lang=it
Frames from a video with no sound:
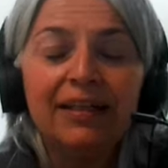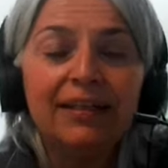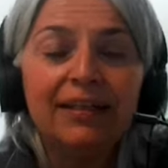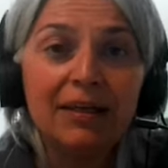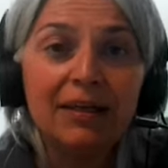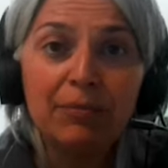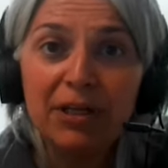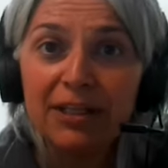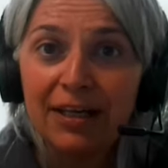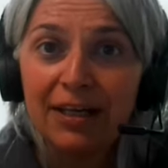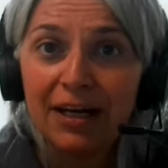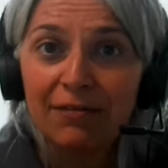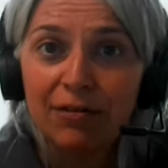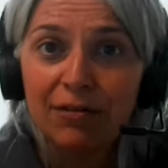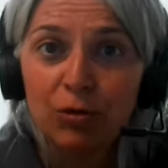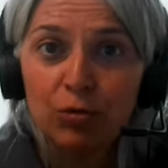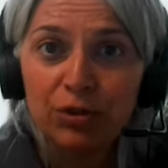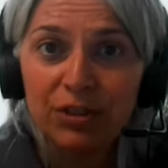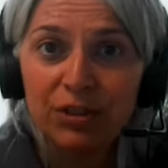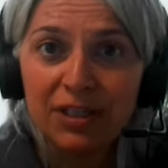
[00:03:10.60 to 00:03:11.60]
Il tema della
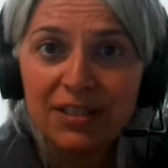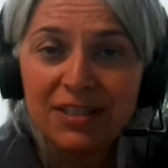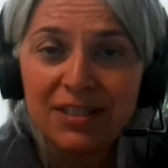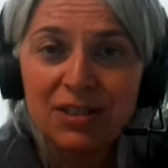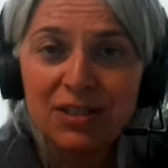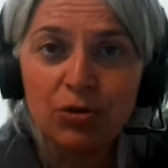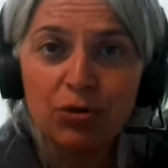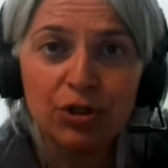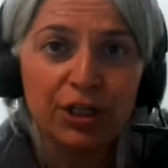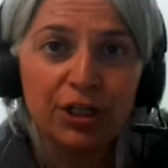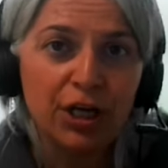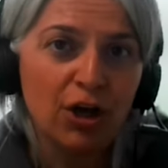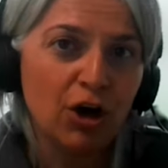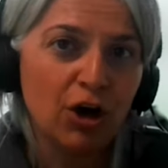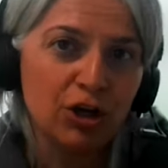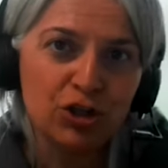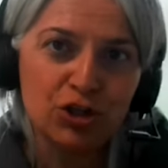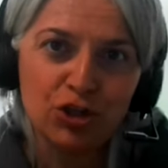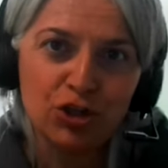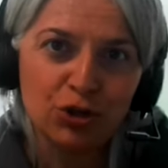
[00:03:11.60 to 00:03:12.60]
valutazione,
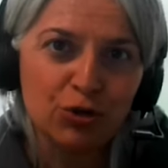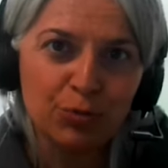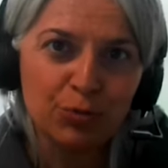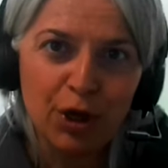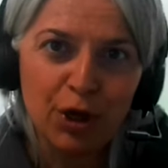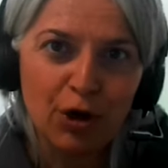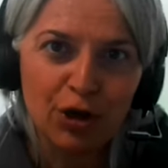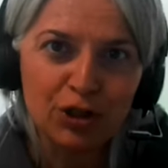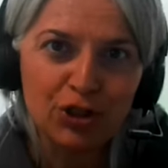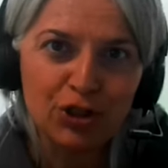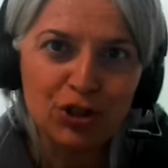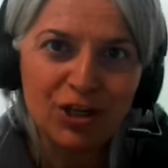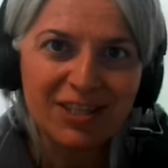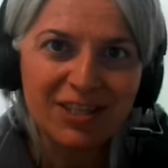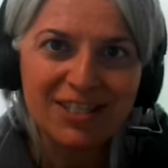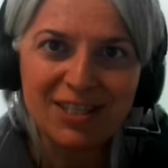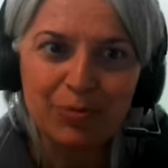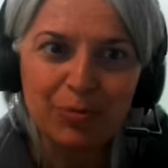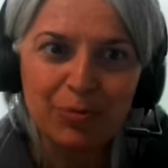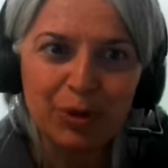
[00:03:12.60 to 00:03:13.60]
oggi come oggi,
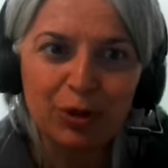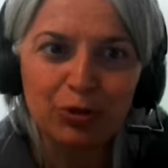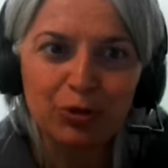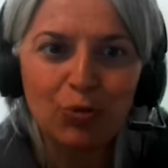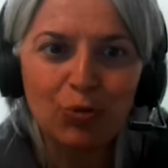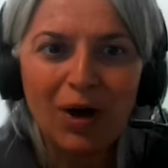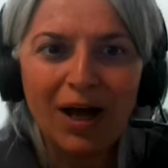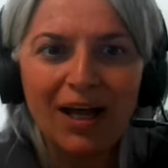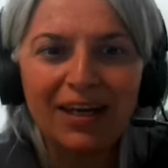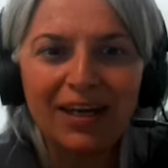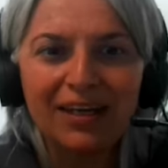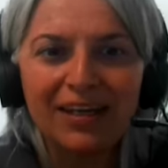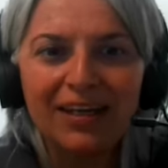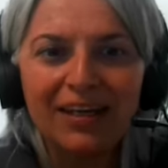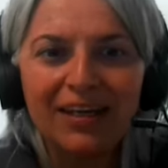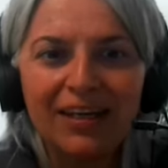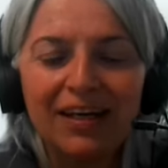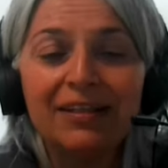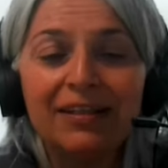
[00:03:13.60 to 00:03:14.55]
è sempre attuale.